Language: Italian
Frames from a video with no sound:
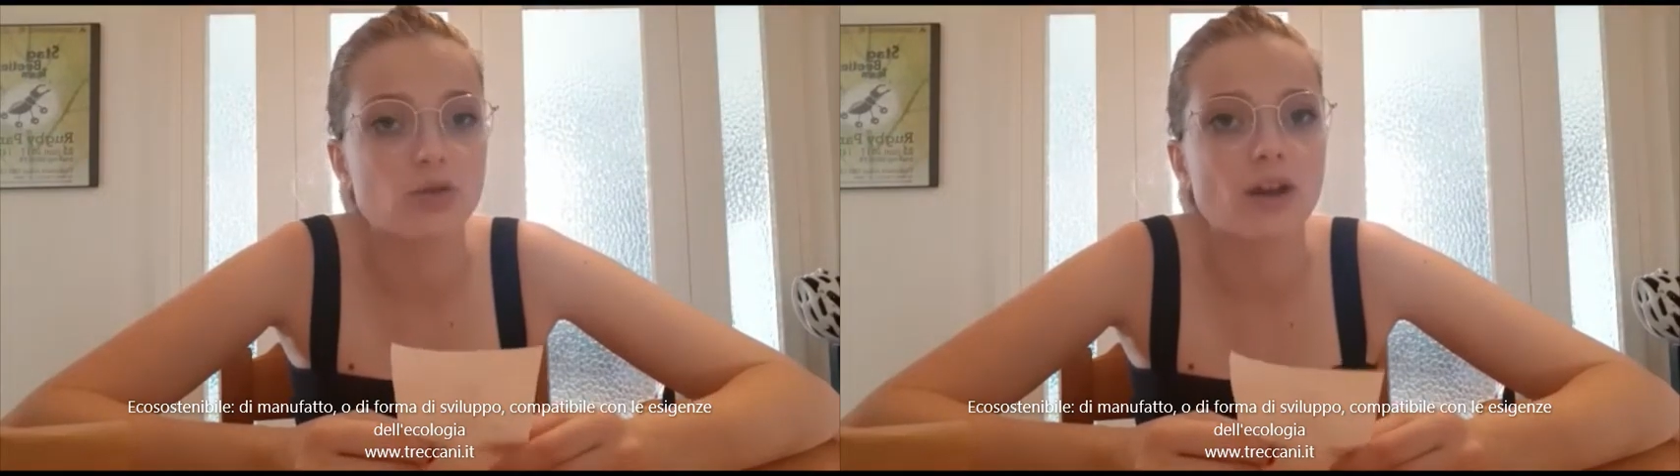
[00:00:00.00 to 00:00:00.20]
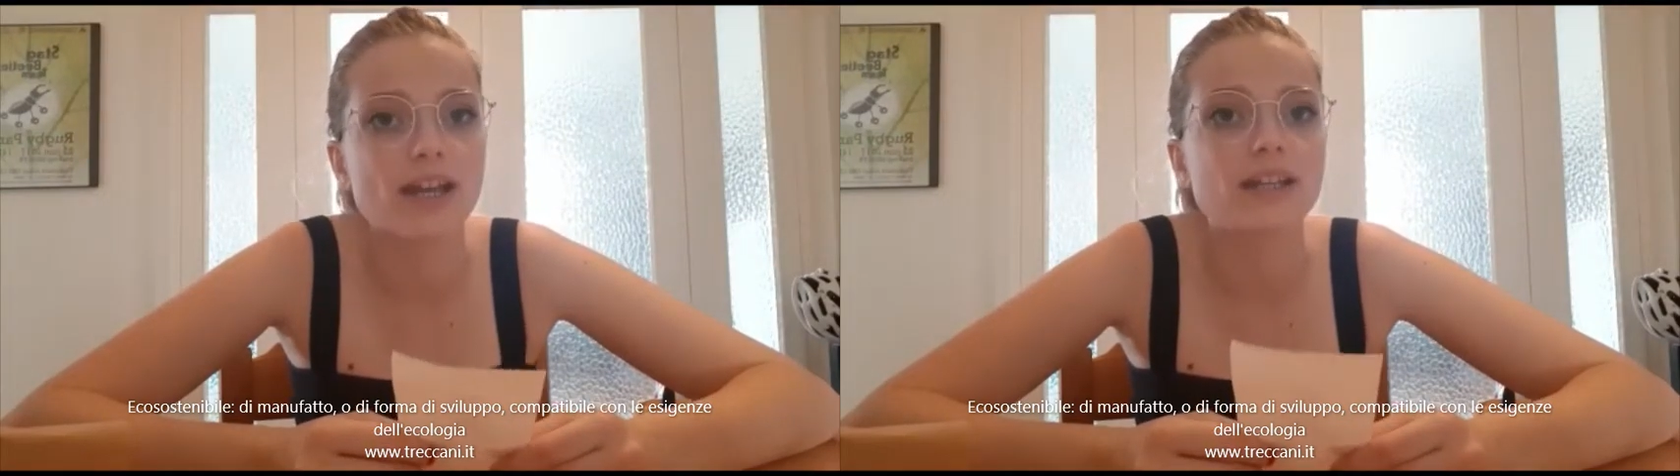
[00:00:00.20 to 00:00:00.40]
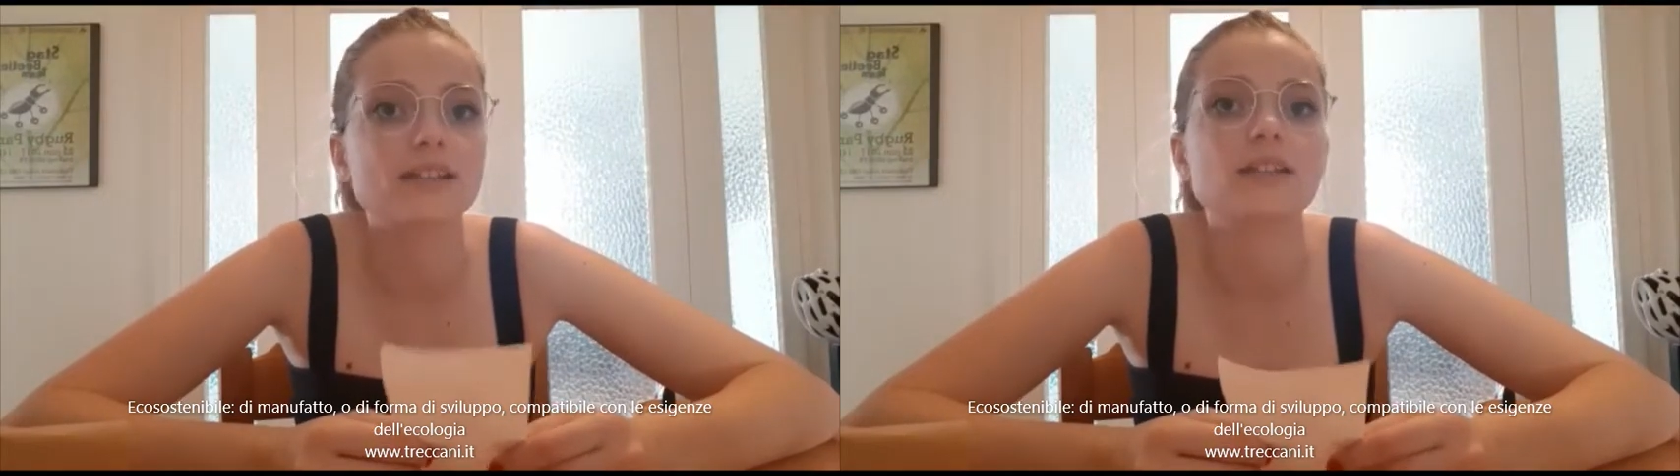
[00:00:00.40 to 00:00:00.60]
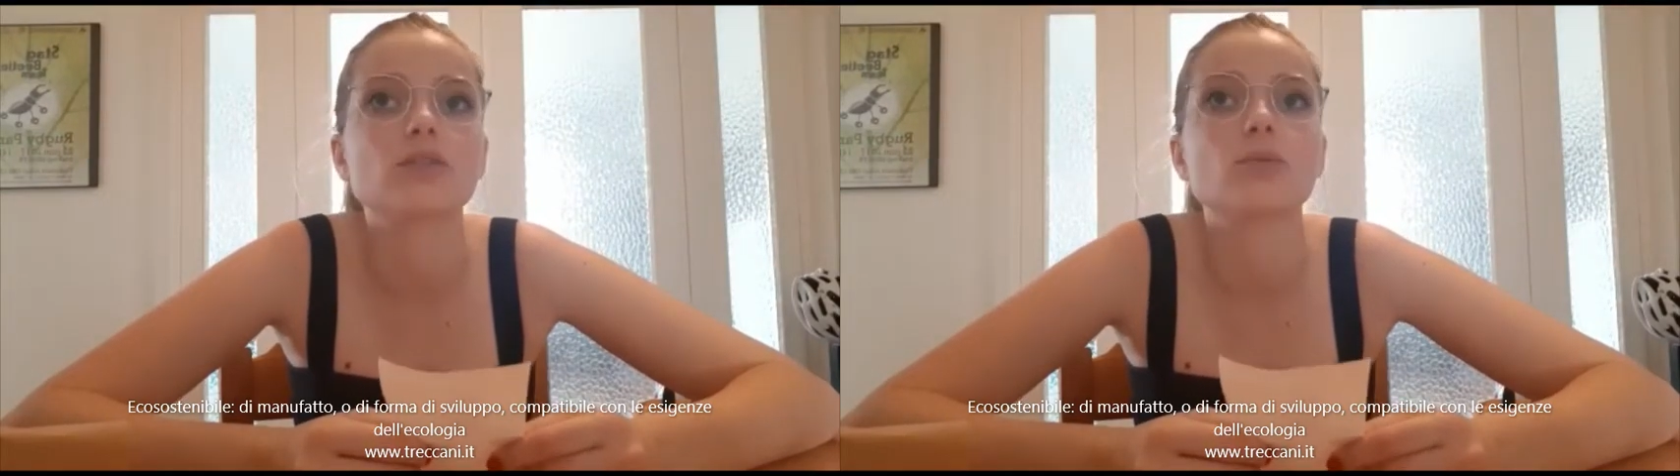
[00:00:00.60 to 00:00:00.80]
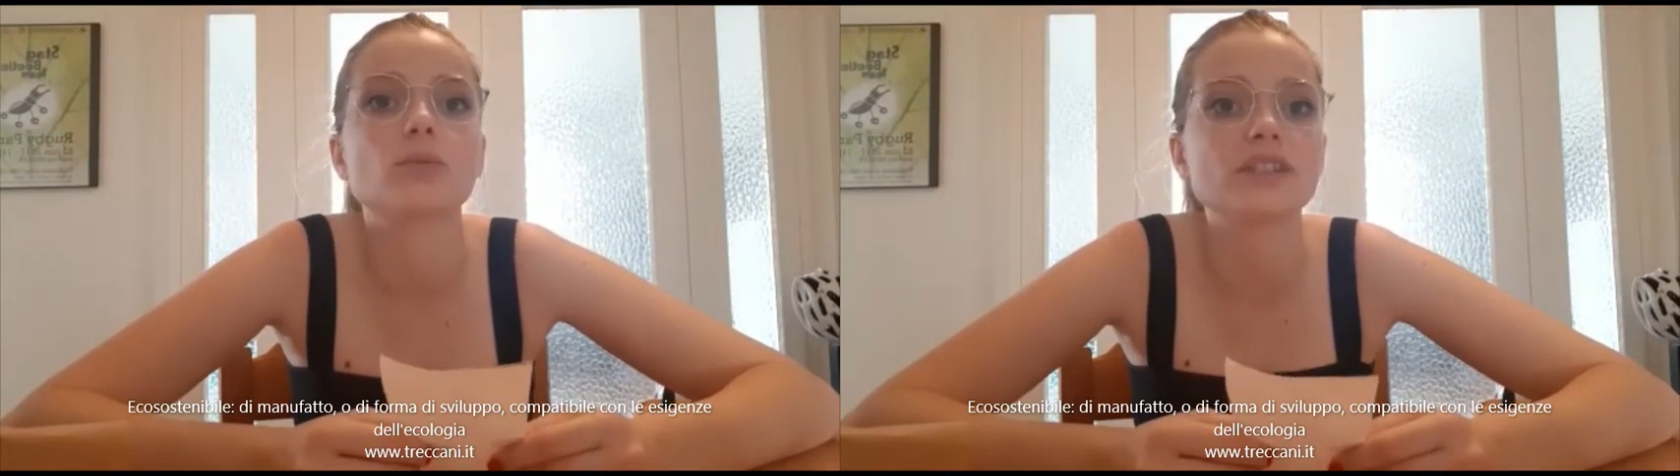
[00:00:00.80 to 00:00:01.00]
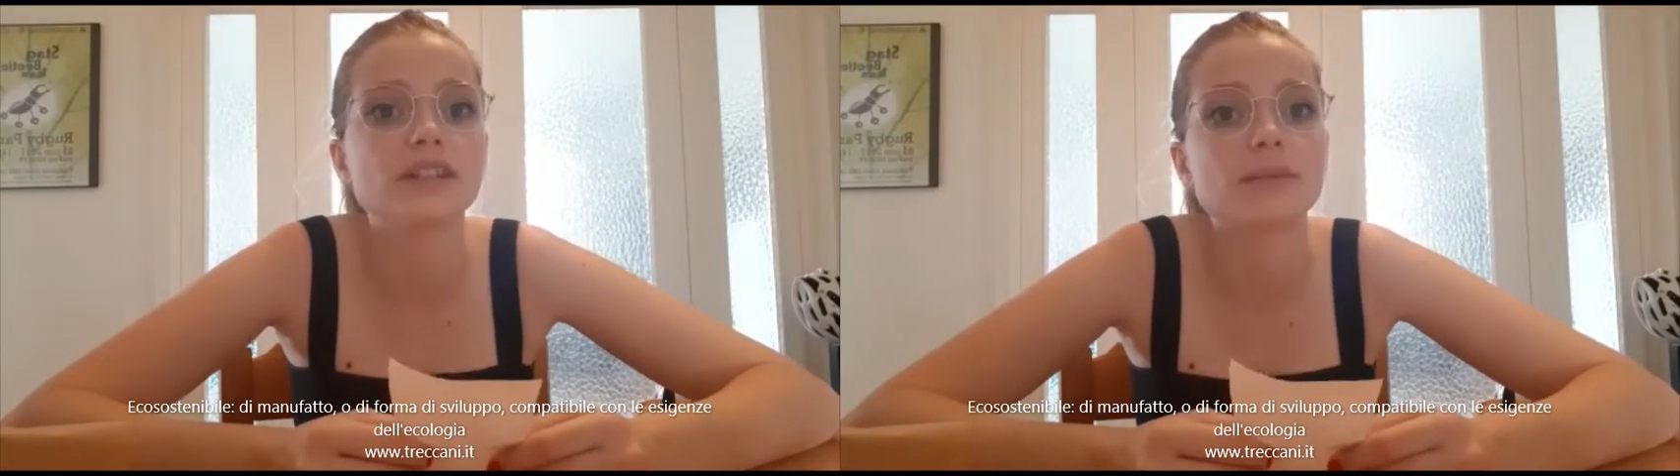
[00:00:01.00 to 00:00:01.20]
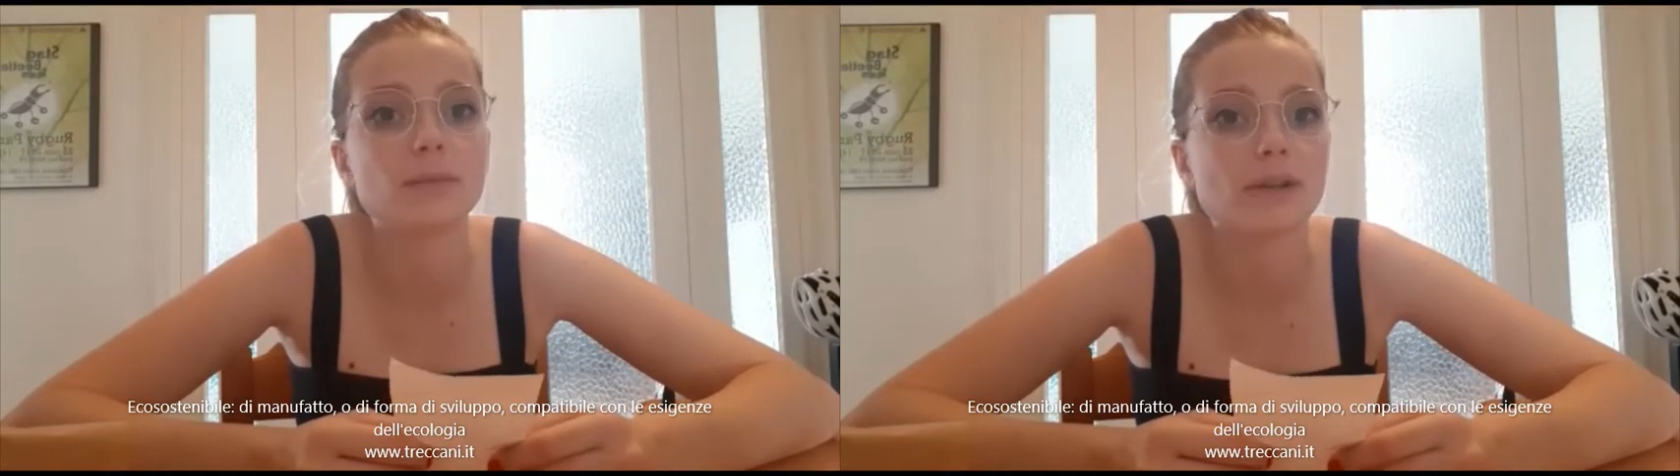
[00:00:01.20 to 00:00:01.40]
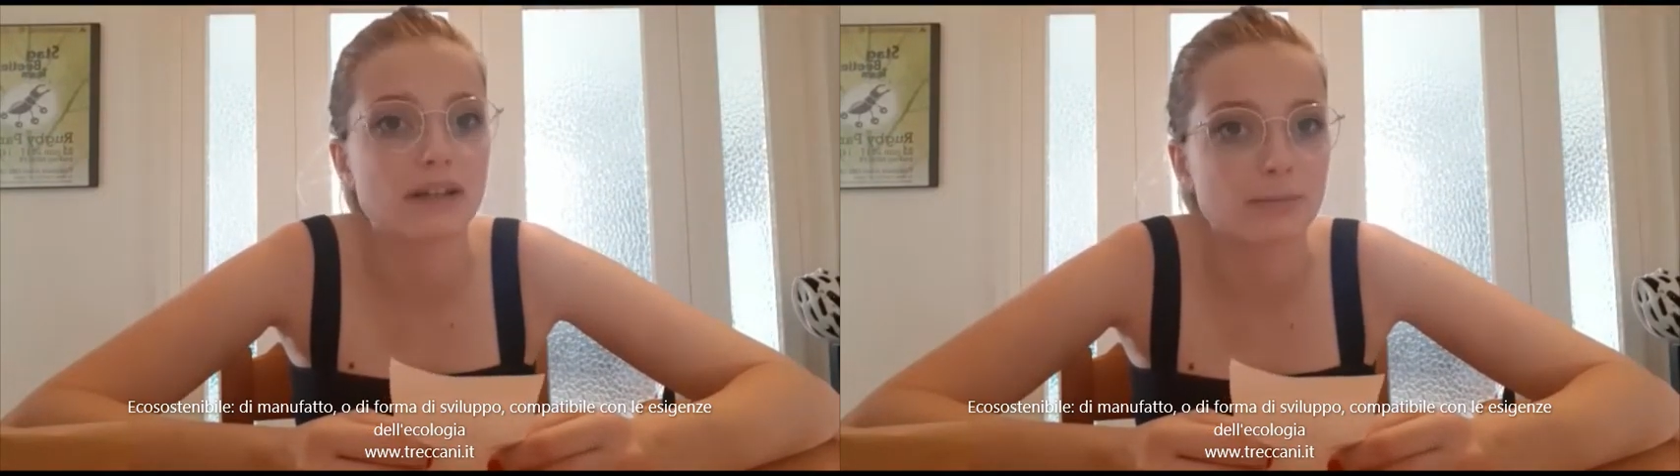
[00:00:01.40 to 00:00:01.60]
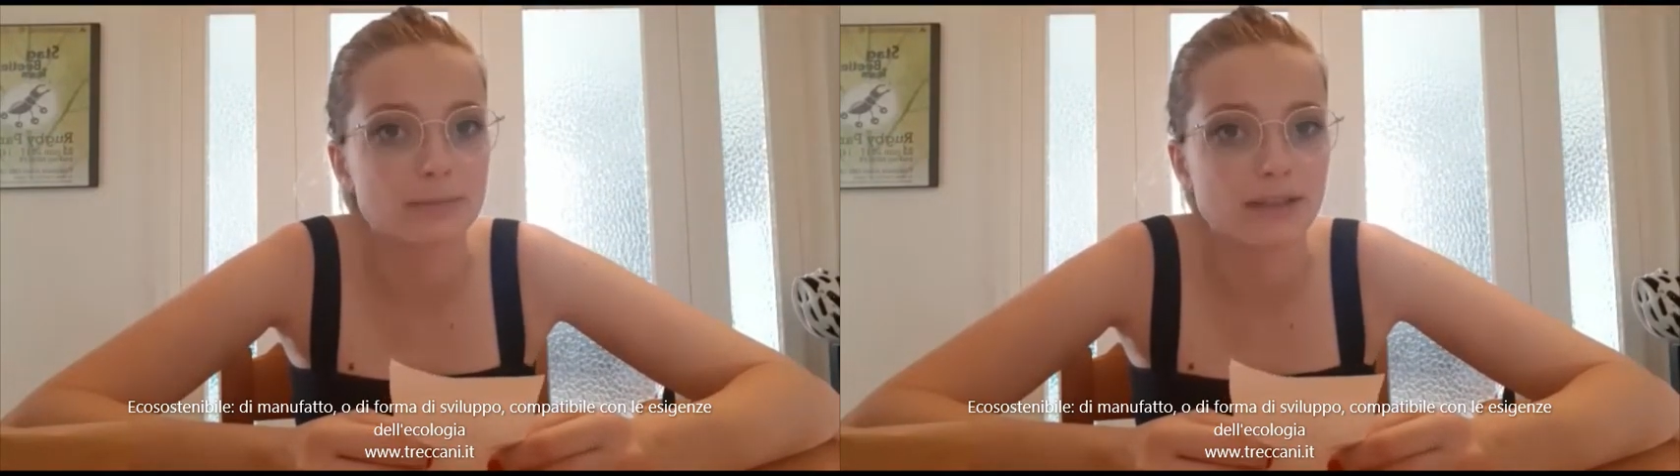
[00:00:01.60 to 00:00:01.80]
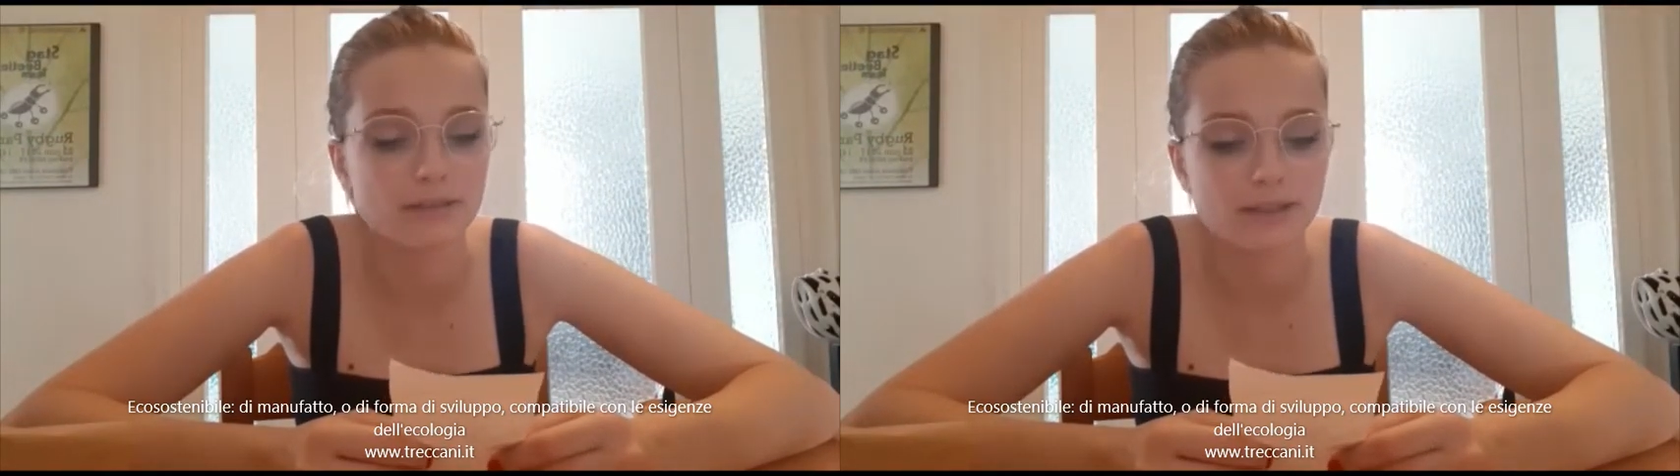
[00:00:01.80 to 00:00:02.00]
cioè che siano positivi per
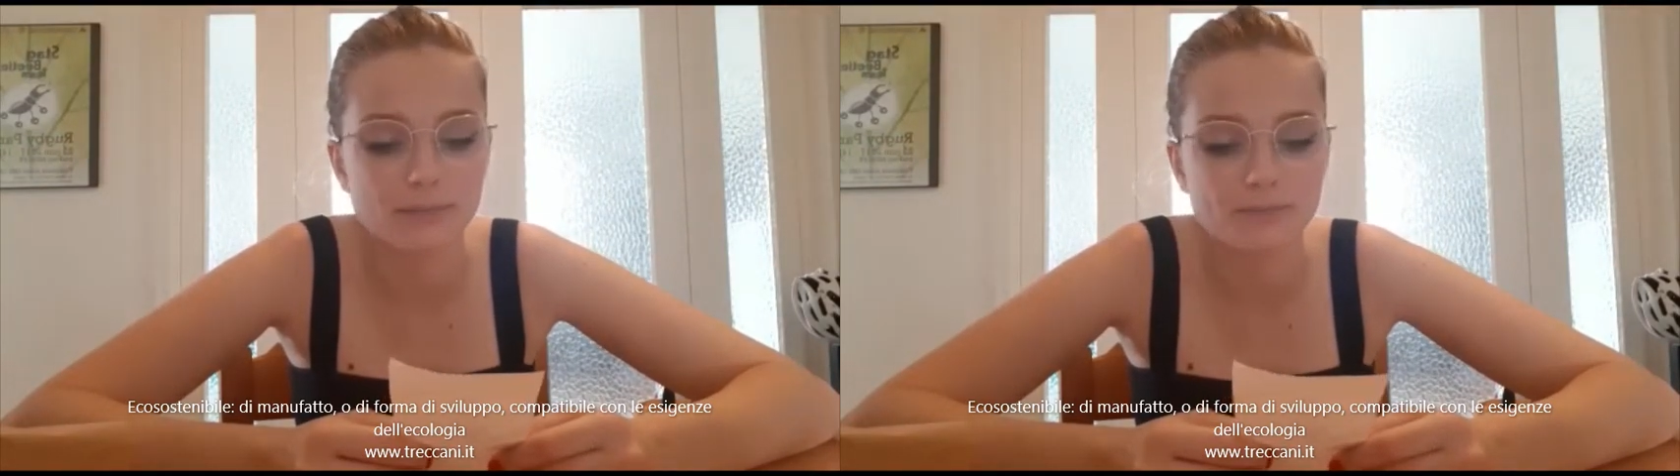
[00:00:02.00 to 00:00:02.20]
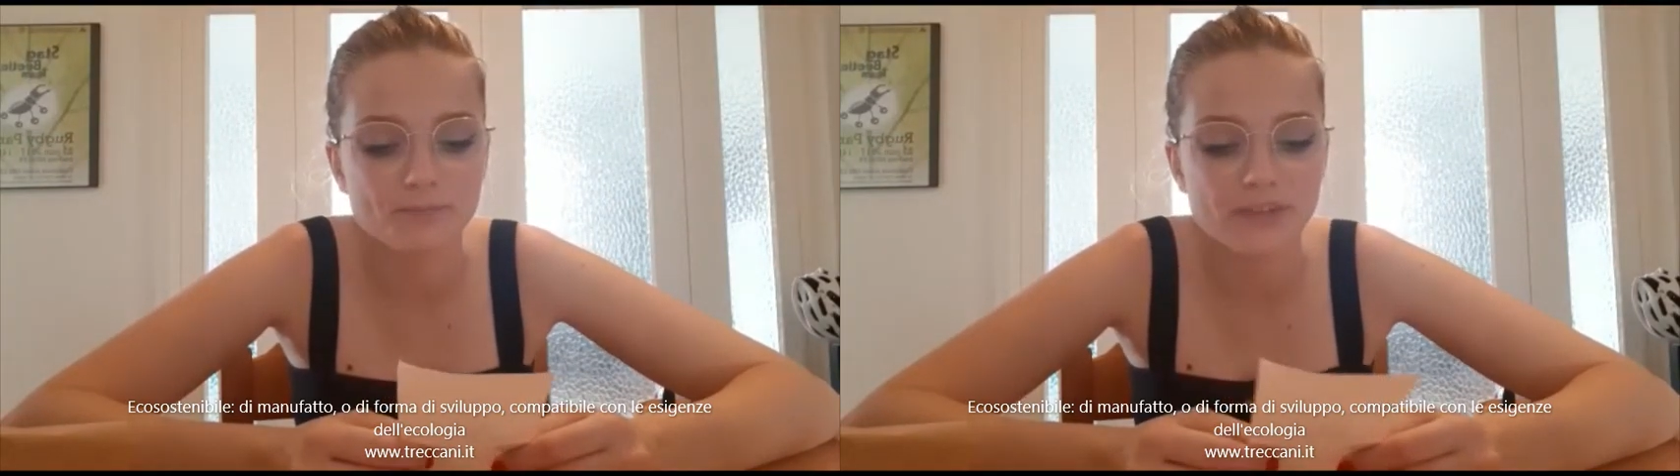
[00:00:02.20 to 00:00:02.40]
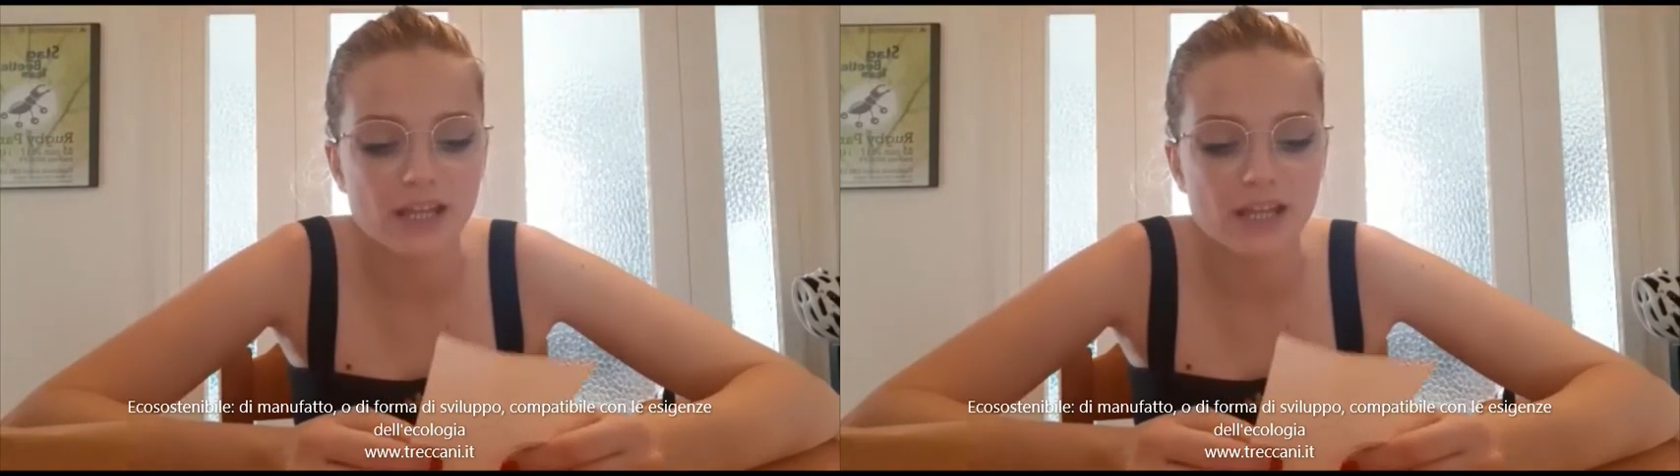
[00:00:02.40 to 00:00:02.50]
l'ambiente.